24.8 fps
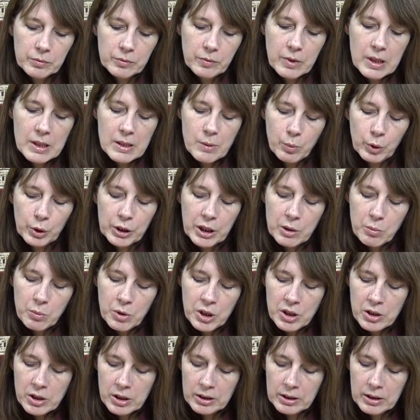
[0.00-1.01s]
więc
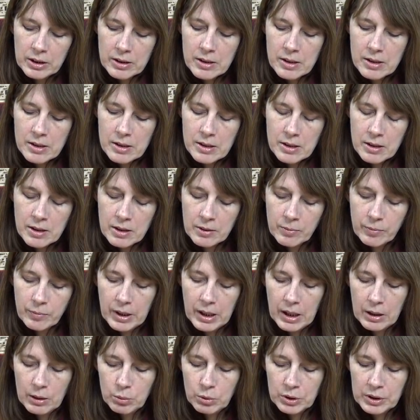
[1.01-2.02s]
podejmijcie decyzję
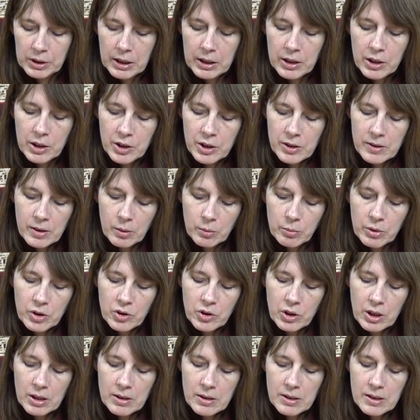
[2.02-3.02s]
albo dajecie sobie
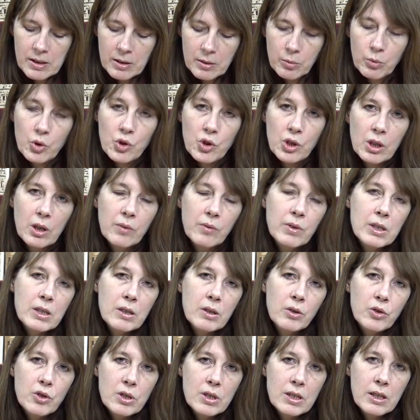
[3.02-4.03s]
szansę, może nawet
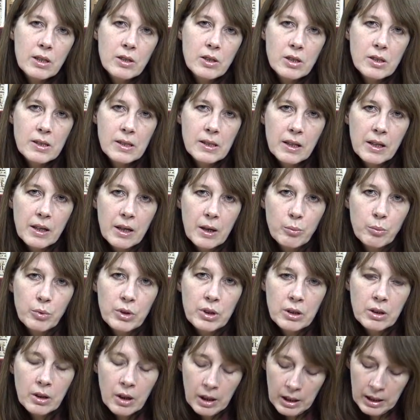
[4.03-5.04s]
skorzystacie z
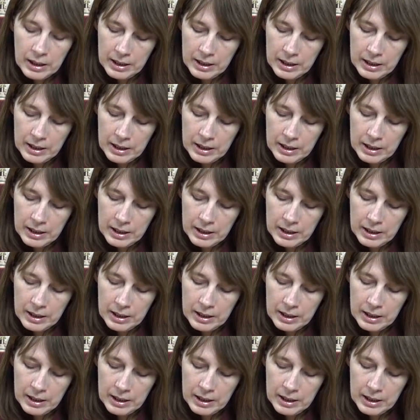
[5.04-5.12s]
terapii,